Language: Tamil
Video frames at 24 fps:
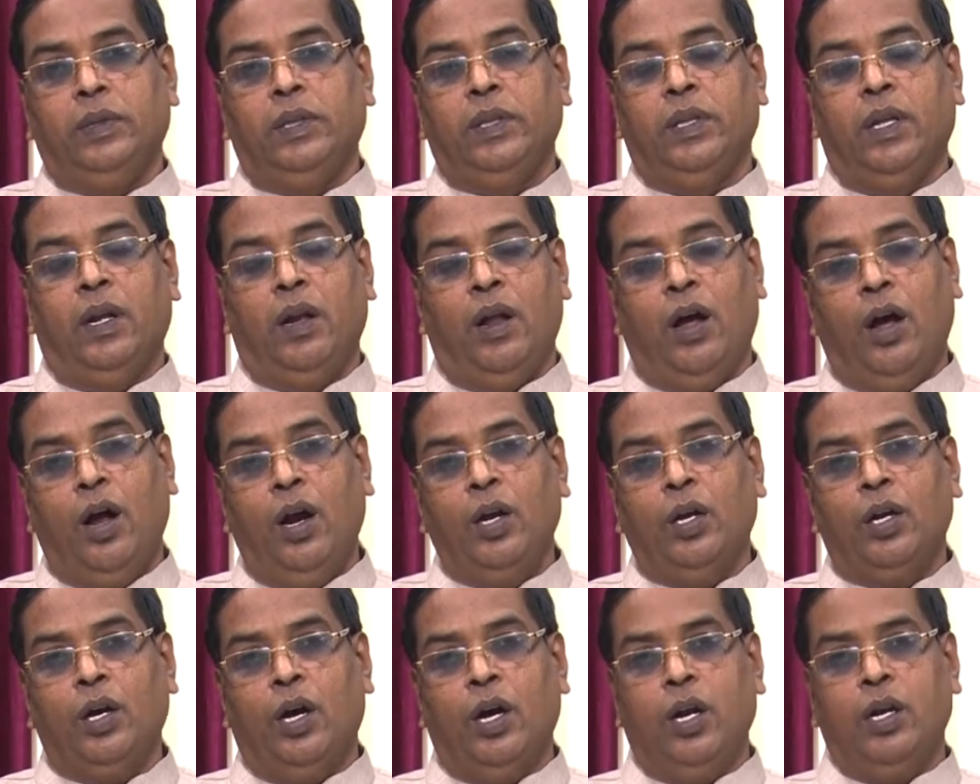இந்த
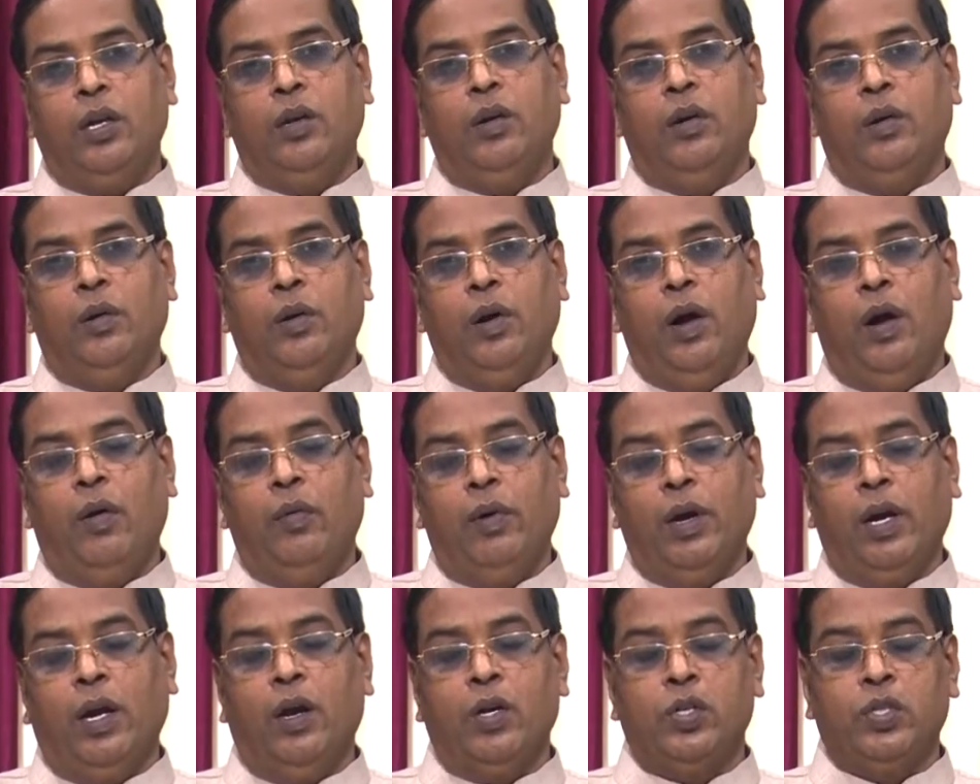நாலு காரியம்
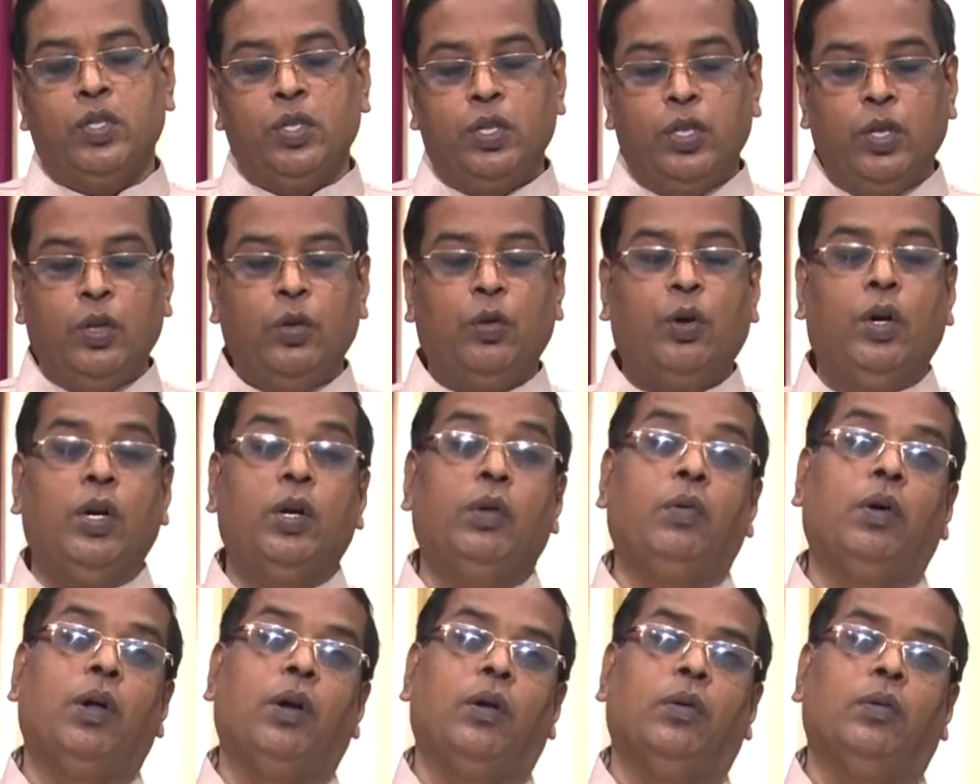அவங்களுக்கு அசுத்தத்தை
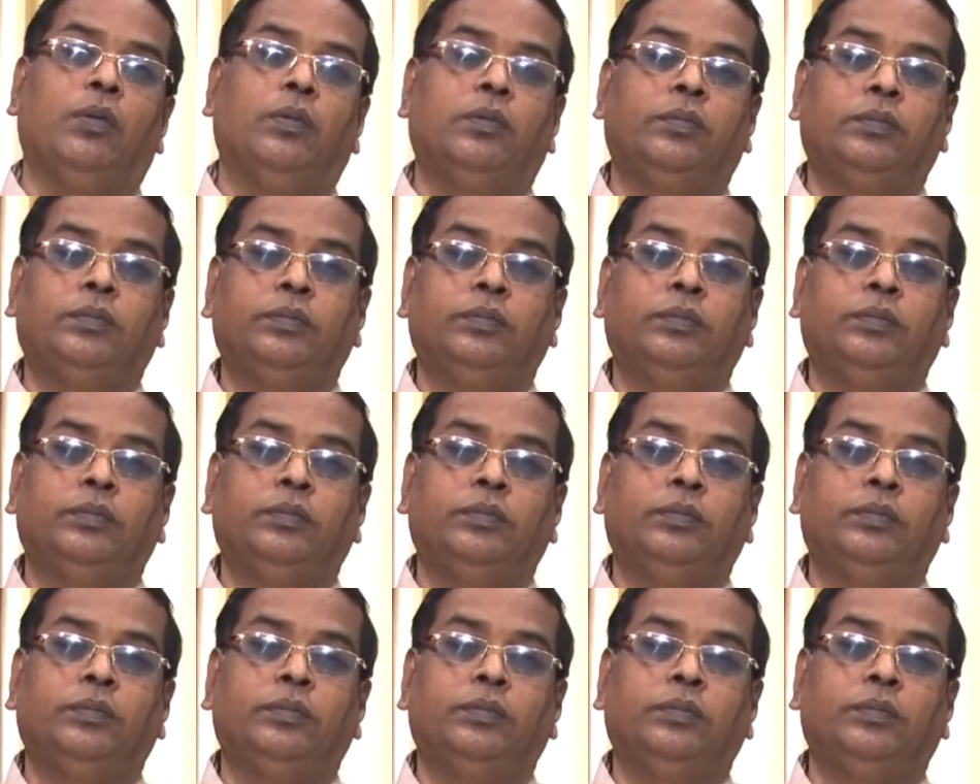கொண்டு வரும்